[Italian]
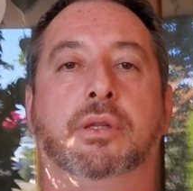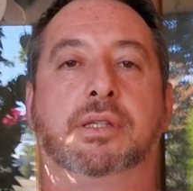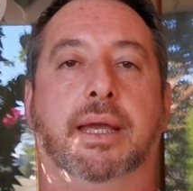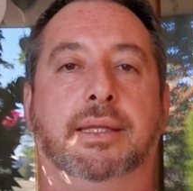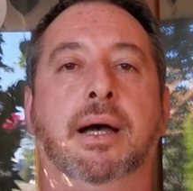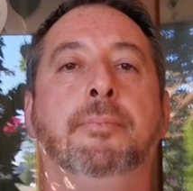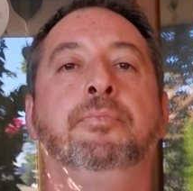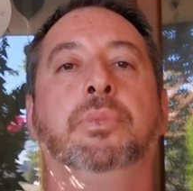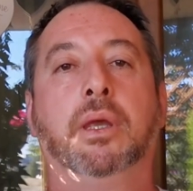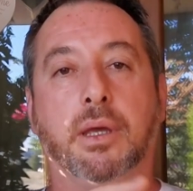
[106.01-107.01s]
Z
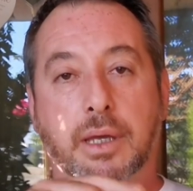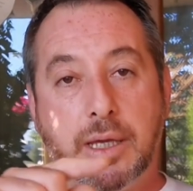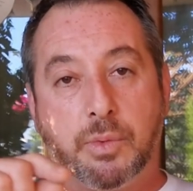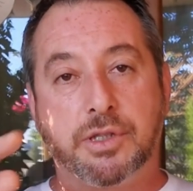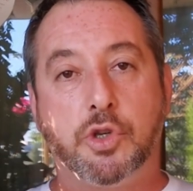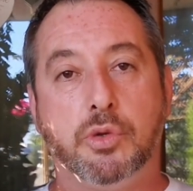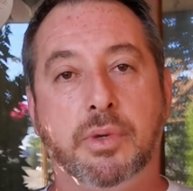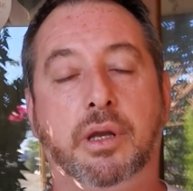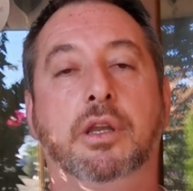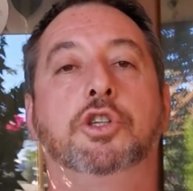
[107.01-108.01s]
e questi
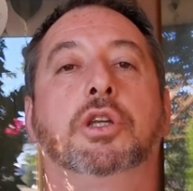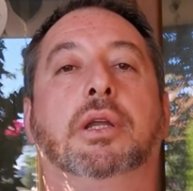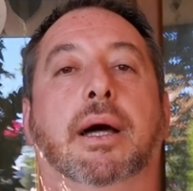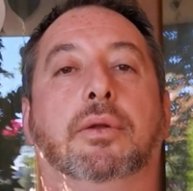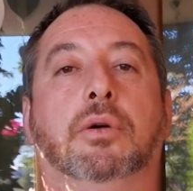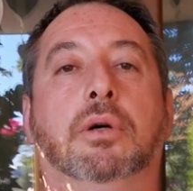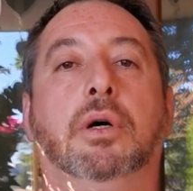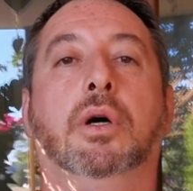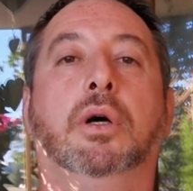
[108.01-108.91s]
numerini gireranno.